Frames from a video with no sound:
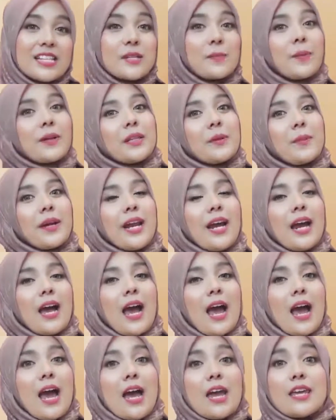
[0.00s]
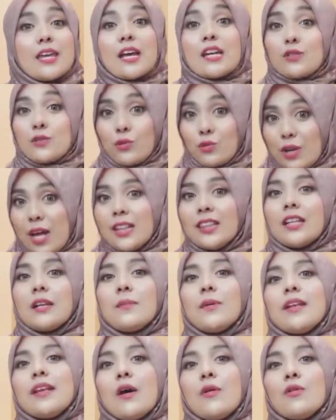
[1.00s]
seperti mereka yang sudah
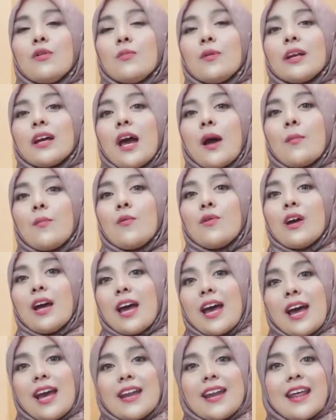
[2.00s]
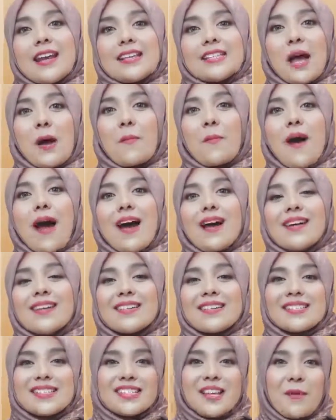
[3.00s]
terlebih dahulu bergabung dari Sabang
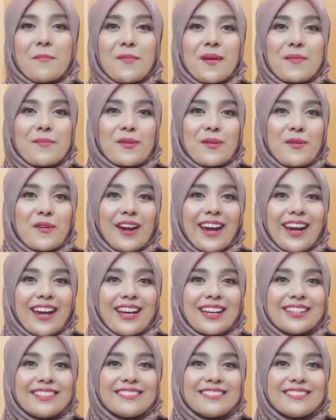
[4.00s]
sampai Merauke.